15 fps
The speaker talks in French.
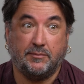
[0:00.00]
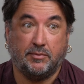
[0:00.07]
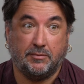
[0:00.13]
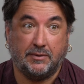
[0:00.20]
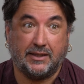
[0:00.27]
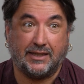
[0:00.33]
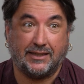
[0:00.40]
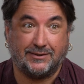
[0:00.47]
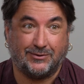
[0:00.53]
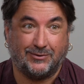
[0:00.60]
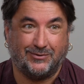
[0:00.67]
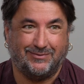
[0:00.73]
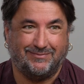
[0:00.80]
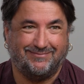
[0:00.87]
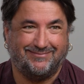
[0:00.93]
de
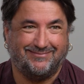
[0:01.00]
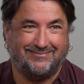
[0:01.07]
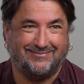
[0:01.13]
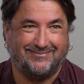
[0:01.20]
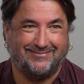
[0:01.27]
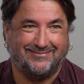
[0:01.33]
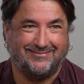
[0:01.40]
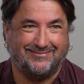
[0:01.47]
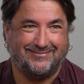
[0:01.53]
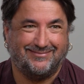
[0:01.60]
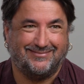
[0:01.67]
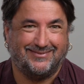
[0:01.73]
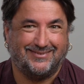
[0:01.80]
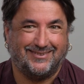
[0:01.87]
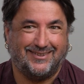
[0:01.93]
publications.
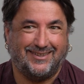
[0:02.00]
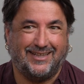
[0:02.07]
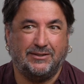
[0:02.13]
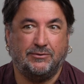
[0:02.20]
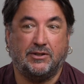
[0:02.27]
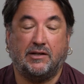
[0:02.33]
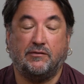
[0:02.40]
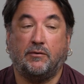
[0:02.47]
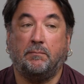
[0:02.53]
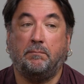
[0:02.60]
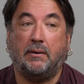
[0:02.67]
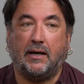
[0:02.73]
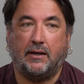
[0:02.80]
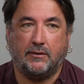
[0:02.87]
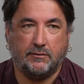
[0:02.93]
Et nous n'avons
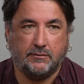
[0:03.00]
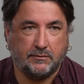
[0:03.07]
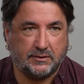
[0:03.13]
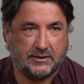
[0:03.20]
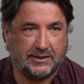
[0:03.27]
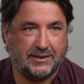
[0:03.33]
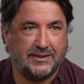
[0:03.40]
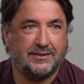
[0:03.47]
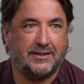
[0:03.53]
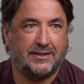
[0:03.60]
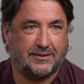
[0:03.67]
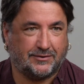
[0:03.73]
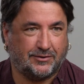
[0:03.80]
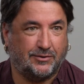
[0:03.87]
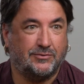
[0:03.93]
pas utilisé
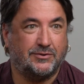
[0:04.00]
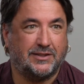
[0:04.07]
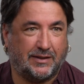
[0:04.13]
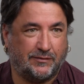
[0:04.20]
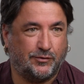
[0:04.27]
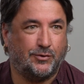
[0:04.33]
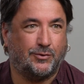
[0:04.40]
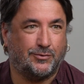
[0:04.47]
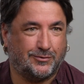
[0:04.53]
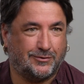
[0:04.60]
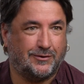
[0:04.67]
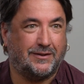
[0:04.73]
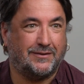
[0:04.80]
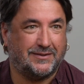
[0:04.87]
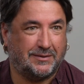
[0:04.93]
ce que nous savions
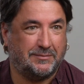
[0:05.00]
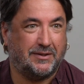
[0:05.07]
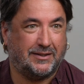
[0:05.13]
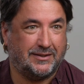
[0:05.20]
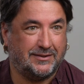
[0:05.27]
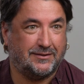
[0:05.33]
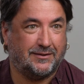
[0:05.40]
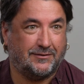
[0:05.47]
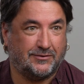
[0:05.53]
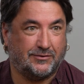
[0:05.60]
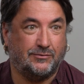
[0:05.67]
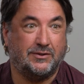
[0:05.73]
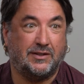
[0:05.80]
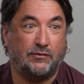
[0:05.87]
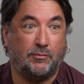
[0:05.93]
sur l'enseignement à distance,
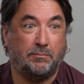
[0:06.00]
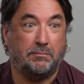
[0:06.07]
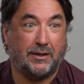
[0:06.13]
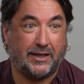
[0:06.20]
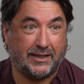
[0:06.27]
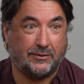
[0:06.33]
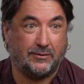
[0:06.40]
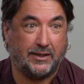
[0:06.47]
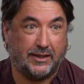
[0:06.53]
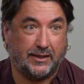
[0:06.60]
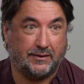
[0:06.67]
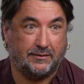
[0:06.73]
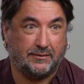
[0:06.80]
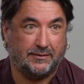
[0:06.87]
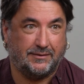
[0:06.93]
nous avons bricolé.
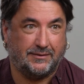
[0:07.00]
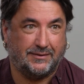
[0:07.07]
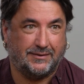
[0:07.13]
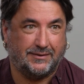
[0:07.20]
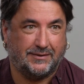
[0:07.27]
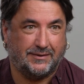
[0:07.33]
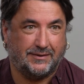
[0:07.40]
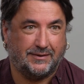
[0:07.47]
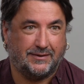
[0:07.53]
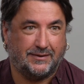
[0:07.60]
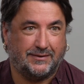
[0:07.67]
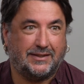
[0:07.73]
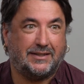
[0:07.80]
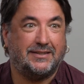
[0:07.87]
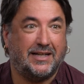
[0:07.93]

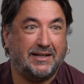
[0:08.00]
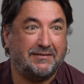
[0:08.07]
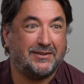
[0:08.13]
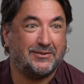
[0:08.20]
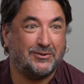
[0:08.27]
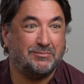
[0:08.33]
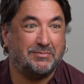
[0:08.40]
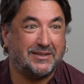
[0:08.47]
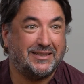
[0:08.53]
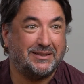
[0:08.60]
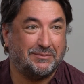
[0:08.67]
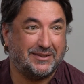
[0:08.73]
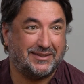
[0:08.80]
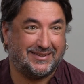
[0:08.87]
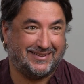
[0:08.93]
Ça, c'est la version
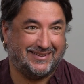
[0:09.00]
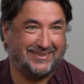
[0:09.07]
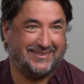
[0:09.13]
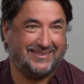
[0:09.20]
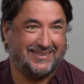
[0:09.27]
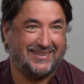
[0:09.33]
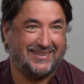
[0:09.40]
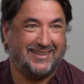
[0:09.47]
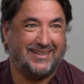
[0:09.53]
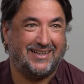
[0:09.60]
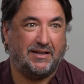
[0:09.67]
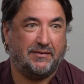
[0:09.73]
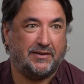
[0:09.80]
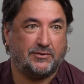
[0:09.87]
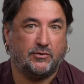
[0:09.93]
pessimiste.
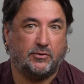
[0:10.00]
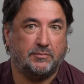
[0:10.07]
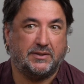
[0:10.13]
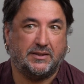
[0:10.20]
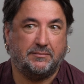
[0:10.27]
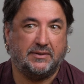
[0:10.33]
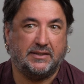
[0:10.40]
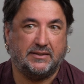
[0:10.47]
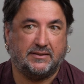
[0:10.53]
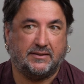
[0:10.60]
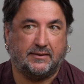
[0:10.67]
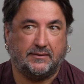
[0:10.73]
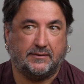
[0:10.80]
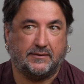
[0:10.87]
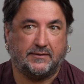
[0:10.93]
La version optimiste,
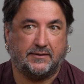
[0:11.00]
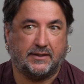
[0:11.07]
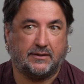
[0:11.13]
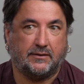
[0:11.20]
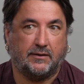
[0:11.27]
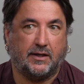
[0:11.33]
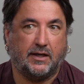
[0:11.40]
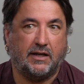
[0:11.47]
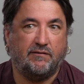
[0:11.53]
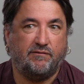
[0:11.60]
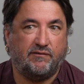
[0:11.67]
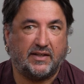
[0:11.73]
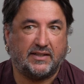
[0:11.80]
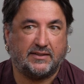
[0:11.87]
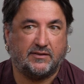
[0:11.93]
euh, c'est que
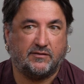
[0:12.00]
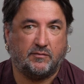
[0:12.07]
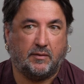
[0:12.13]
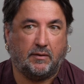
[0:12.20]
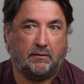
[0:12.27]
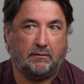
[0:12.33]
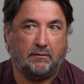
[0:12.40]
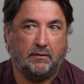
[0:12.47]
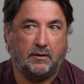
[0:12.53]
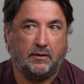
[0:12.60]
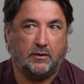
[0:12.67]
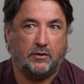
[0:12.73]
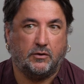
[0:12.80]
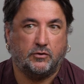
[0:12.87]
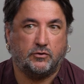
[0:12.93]
effectivement,
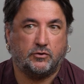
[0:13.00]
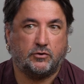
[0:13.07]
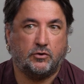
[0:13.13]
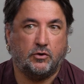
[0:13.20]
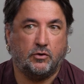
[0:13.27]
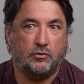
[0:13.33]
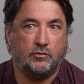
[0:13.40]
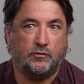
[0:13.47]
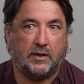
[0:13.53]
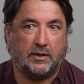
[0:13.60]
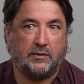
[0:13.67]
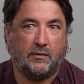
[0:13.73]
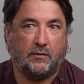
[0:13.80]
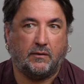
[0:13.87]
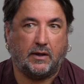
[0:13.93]
ce que nous
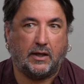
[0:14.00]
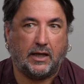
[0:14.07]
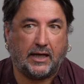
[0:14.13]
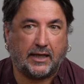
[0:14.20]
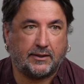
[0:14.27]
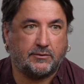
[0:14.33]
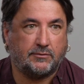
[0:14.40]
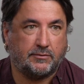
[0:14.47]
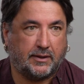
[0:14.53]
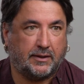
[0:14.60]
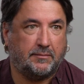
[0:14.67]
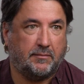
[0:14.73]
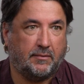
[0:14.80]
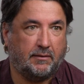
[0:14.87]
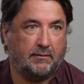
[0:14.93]
voyons
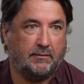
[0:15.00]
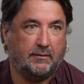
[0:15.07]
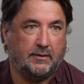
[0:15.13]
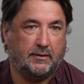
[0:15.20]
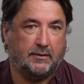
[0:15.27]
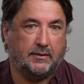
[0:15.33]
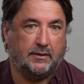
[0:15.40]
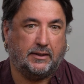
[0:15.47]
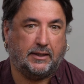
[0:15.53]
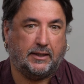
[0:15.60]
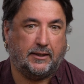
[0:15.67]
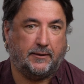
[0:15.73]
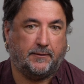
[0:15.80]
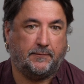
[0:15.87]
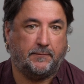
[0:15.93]
actuellement,
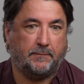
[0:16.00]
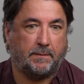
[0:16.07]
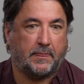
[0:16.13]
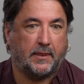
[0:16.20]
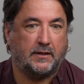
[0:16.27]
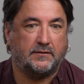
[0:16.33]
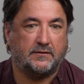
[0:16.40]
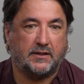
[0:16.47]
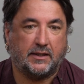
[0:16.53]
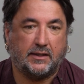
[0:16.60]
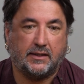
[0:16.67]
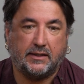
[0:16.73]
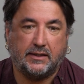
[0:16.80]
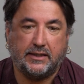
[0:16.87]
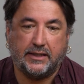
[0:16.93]
euh,
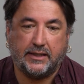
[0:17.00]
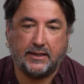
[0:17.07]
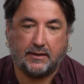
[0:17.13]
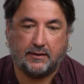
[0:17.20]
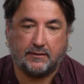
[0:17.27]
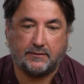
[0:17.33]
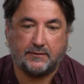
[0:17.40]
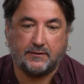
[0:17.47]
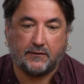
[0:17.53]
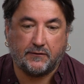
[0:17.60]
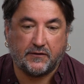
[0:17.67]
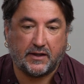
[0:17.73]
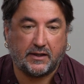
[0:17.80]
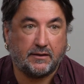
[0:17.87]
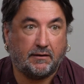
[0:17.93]
c'est des euh,
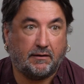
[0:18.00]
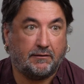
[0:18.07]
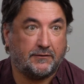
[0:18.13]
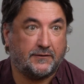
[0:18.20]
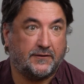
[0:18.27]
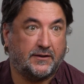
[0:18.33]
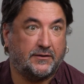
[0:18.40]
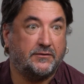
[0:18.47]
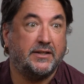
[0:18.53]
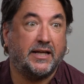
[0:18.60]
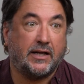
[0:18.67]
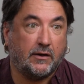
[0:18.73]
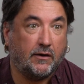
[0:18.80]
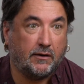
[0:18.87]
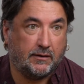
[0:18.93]
enseignants, c'est une
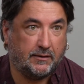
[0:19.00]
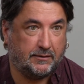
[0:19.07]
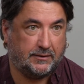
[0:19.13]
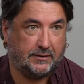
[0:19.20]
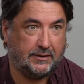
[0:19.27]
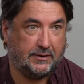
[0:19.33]
école